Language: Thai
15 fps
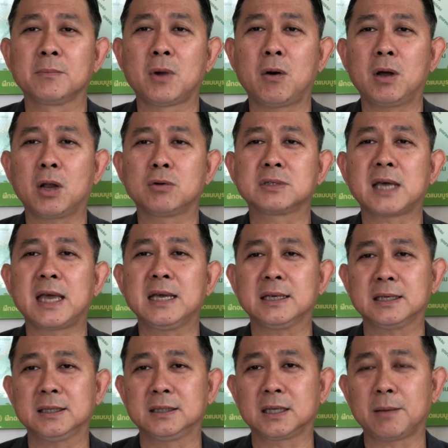เพราะว่าเราใช้
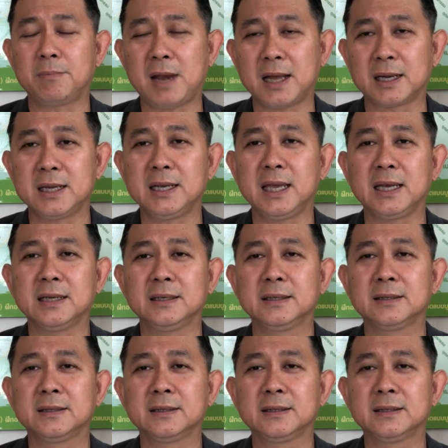เกินกำลังนั่นเอง